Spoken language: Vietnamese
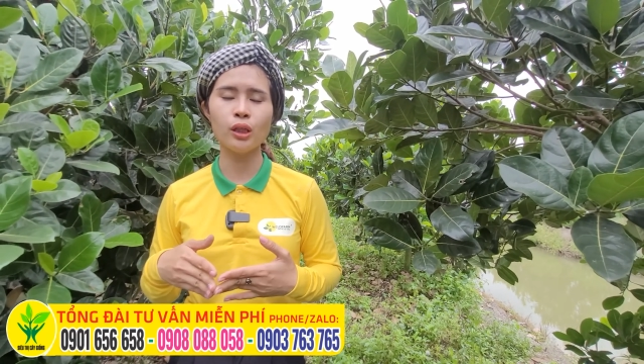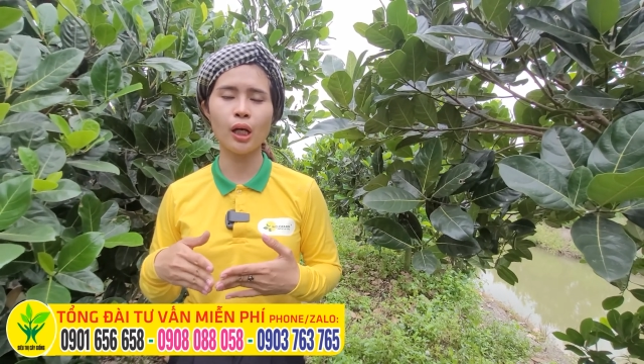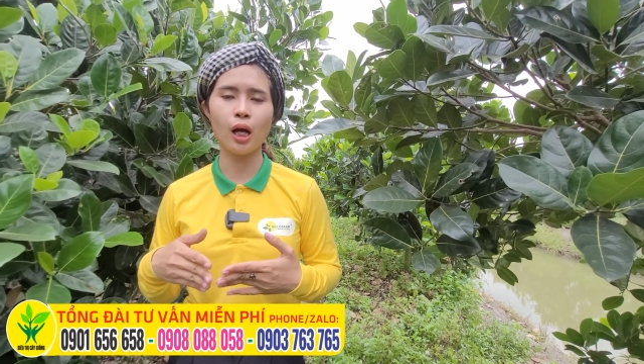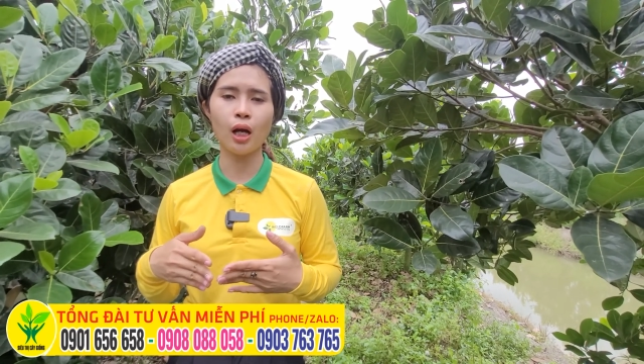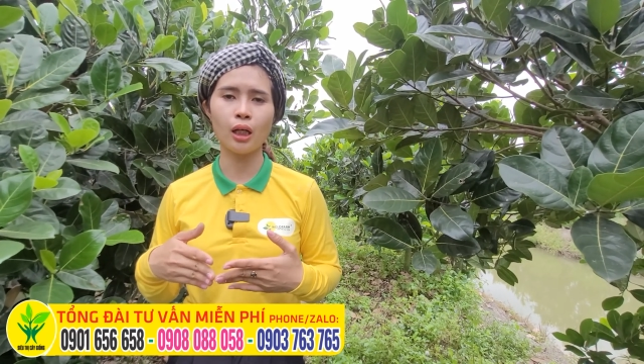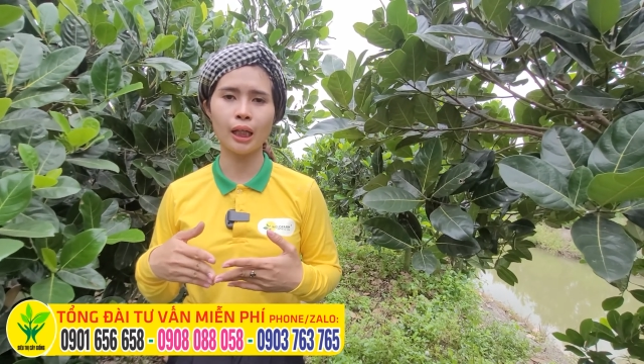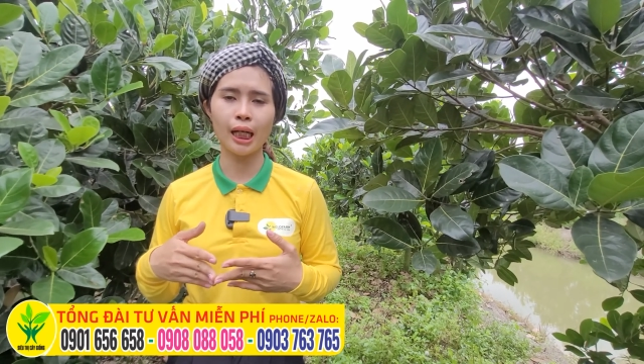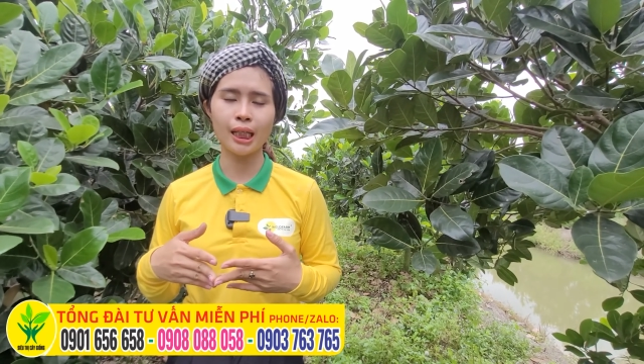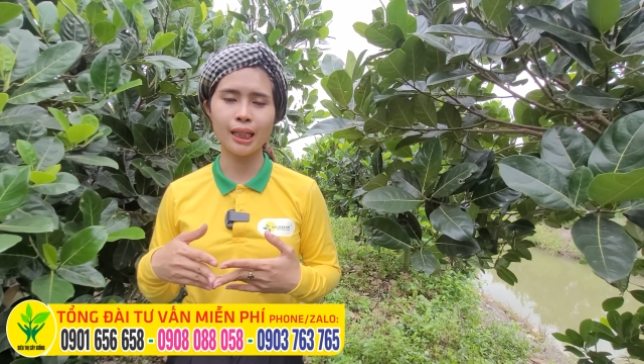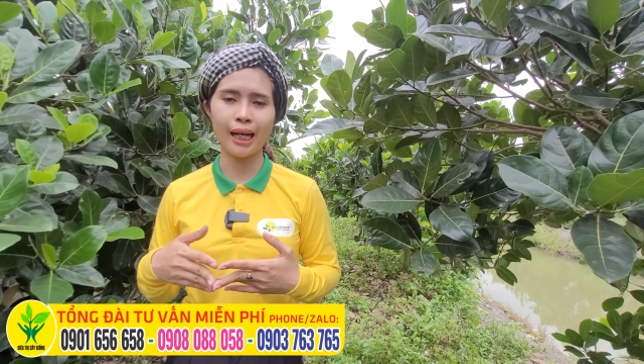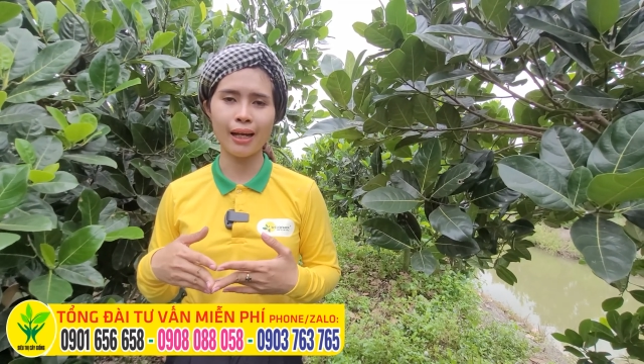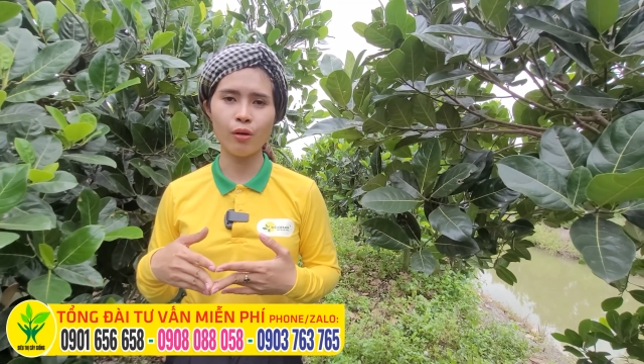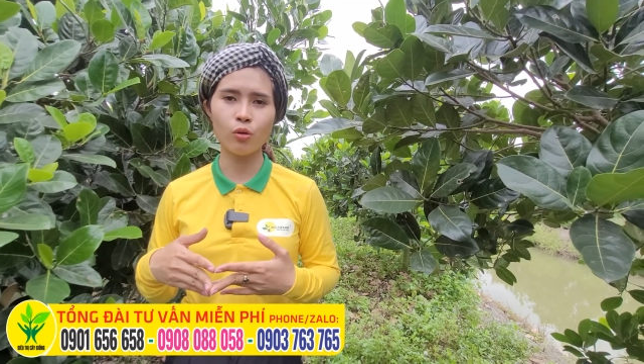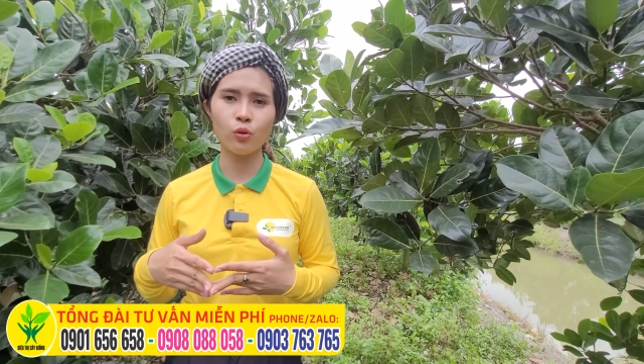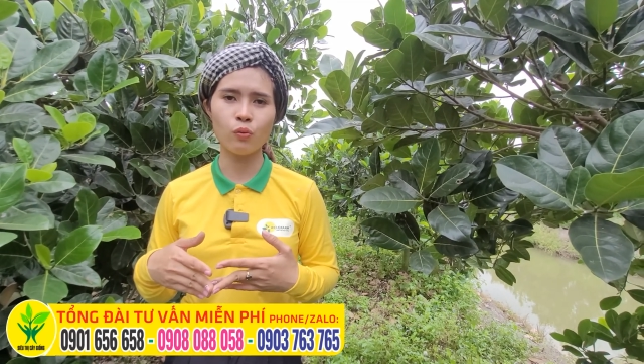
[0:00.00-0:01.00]
cho cái
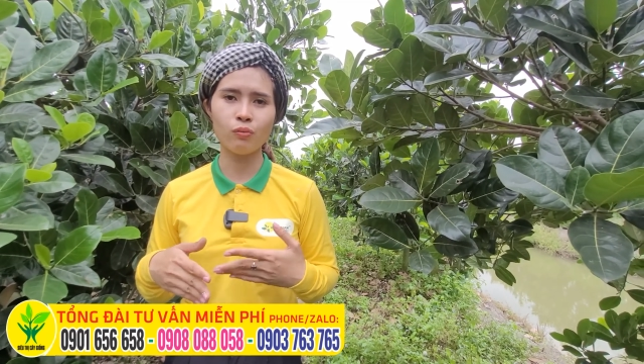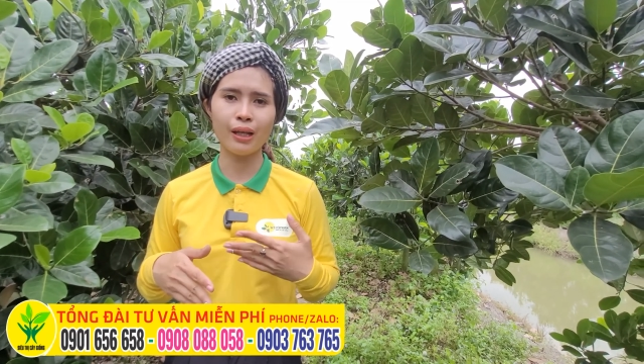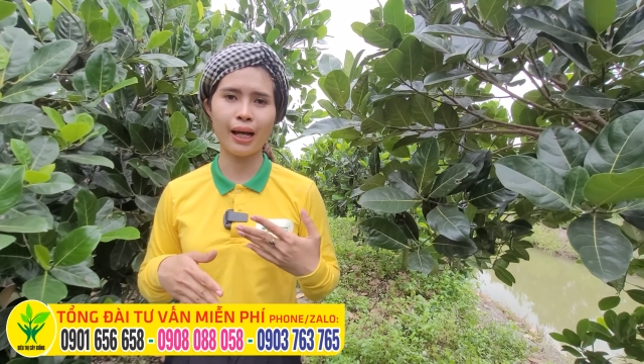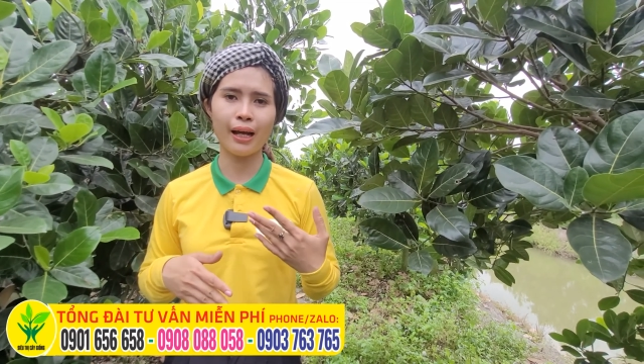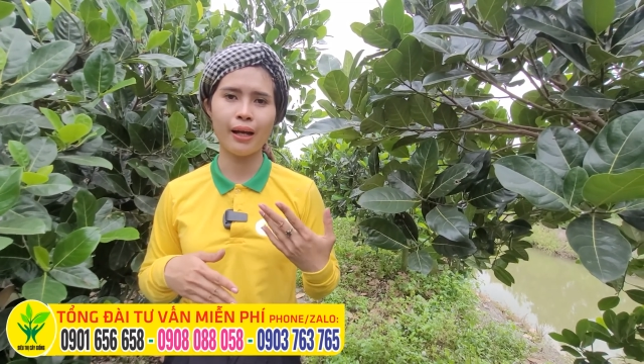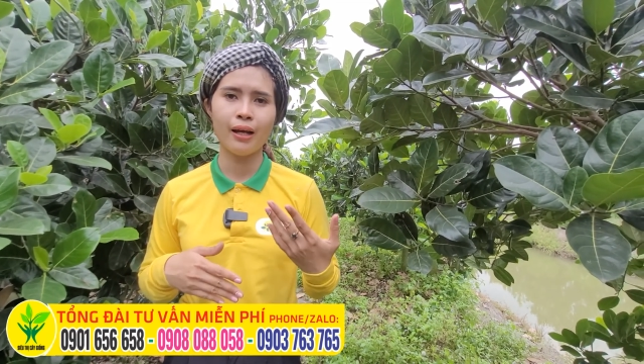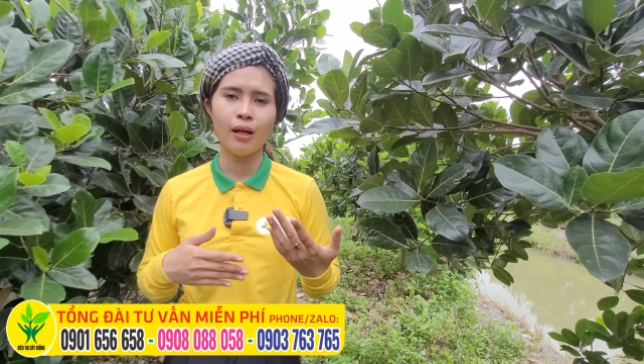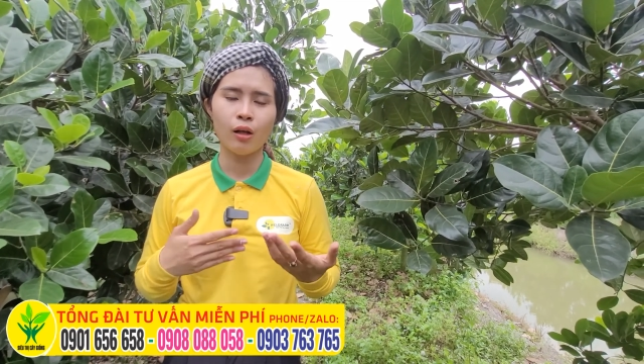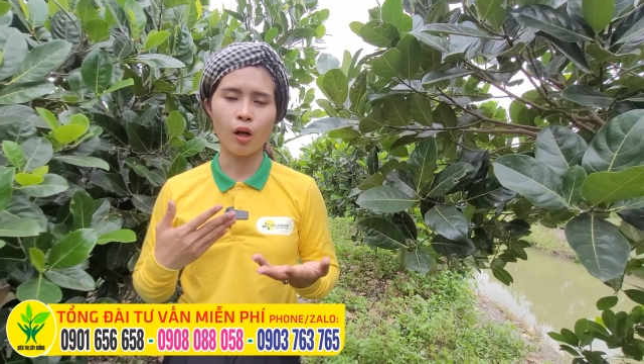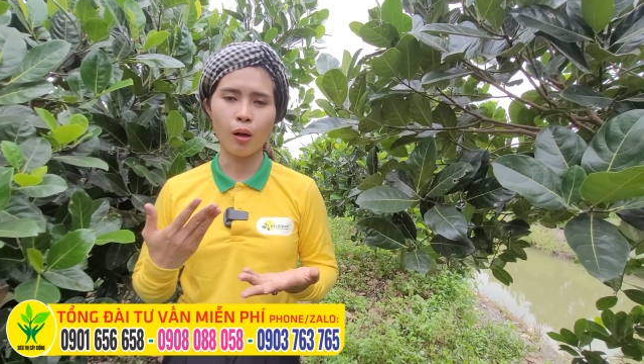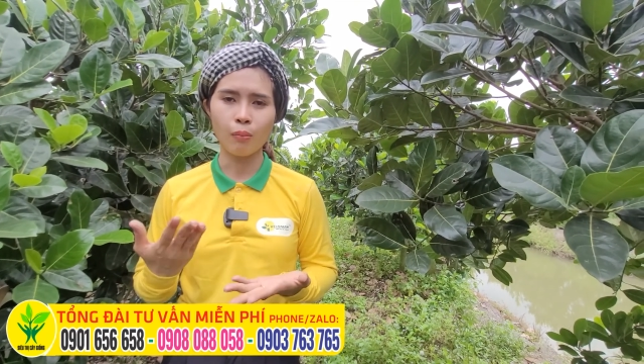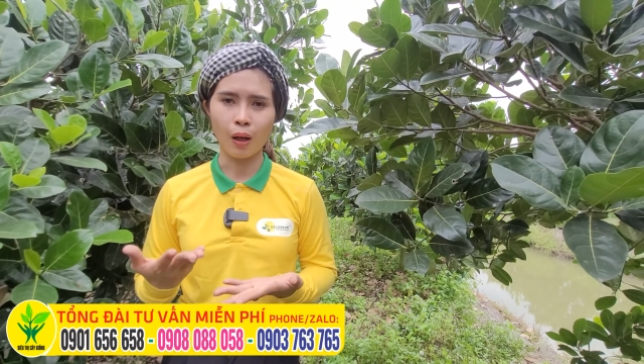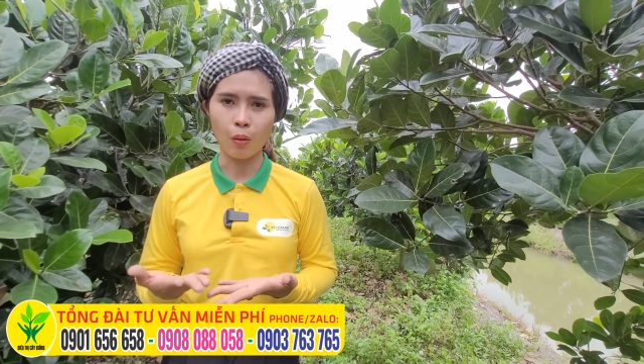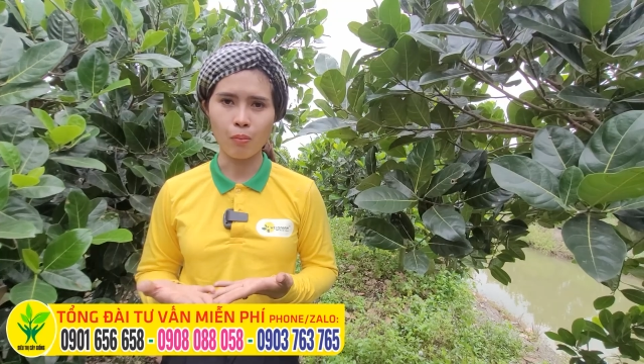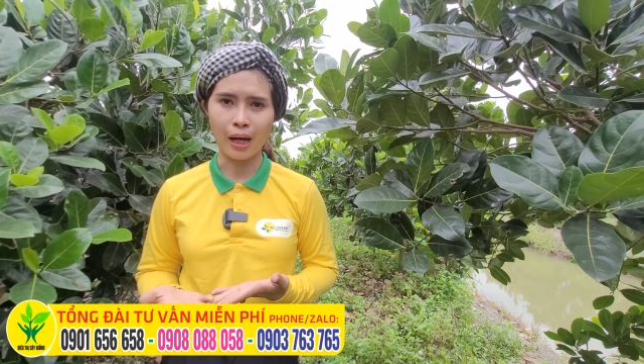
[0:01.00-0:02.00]
trái của chúng ta có
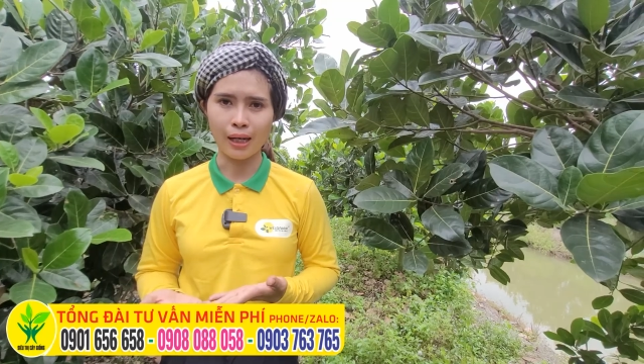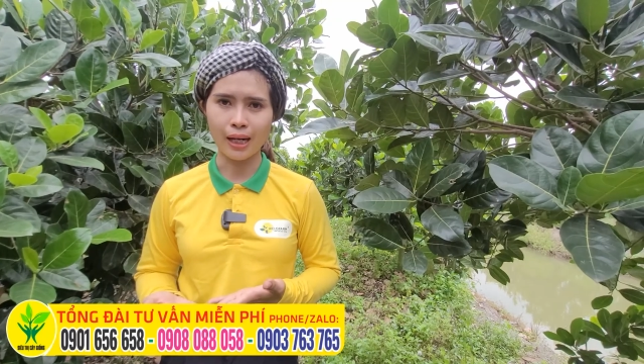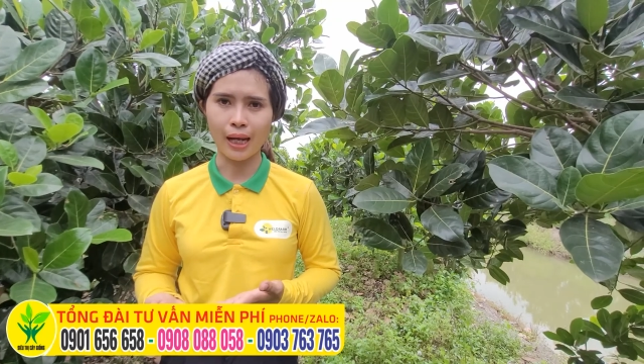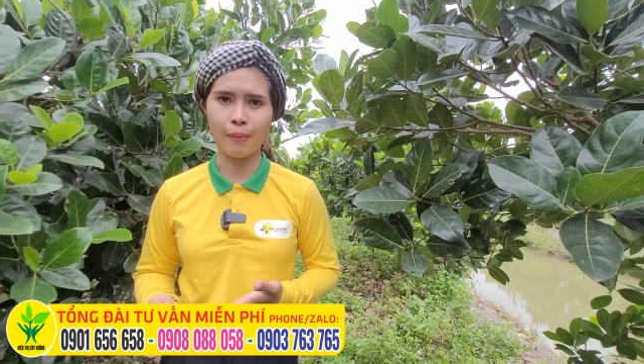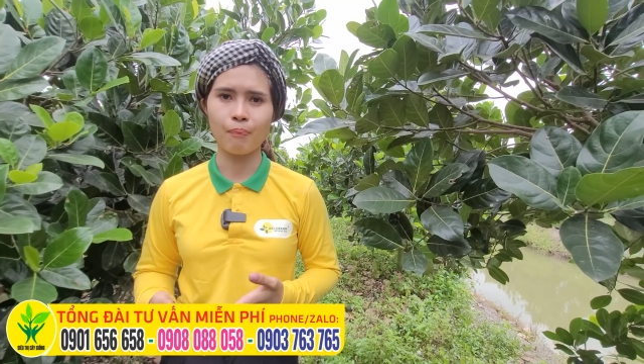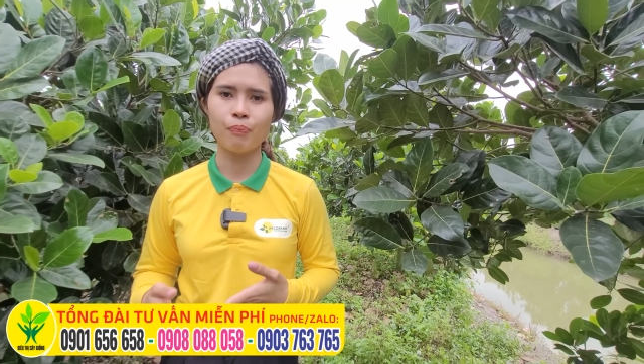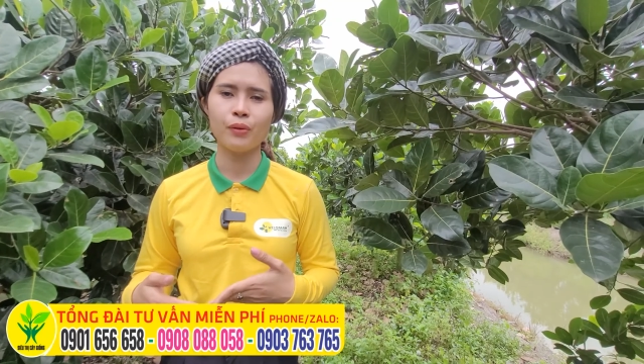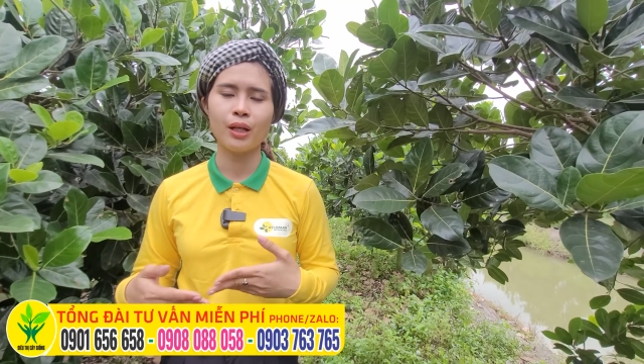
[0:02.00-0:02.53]
mẫu mã đẹp,